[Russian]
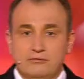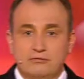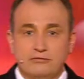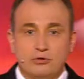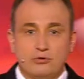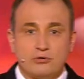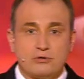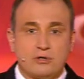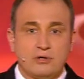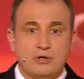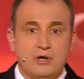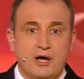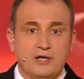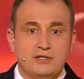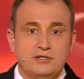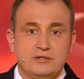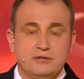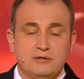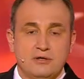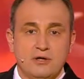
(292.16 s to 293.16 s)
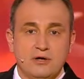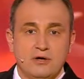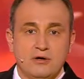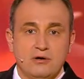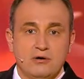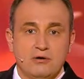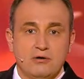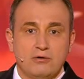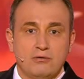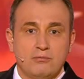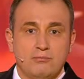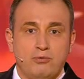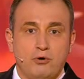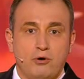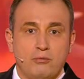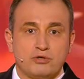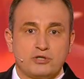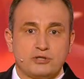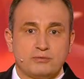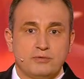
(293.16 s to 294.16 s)
Вдруг один
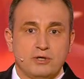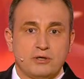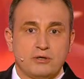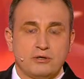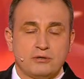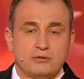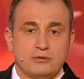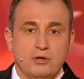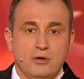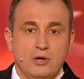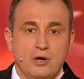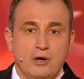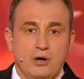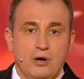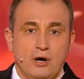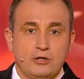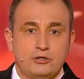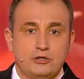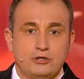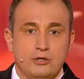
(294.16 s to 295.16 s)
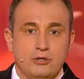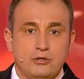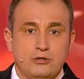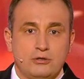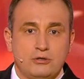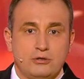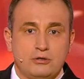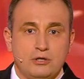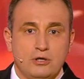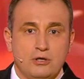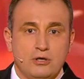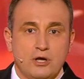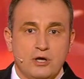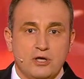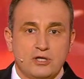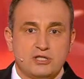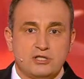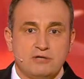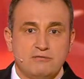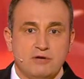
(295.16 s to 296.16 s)
бомж мне говорит, а чё ты
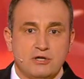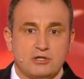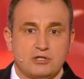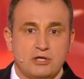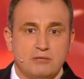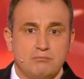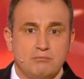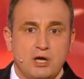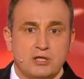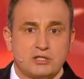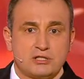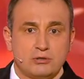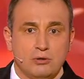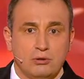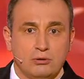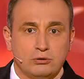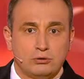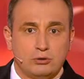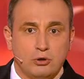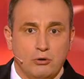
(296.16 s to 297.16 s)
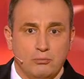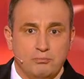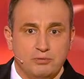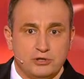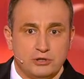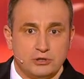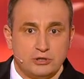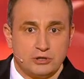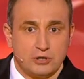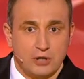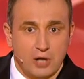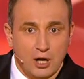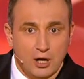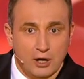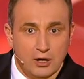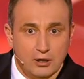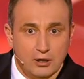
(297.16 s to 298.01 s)
свежий масол топчешь, а?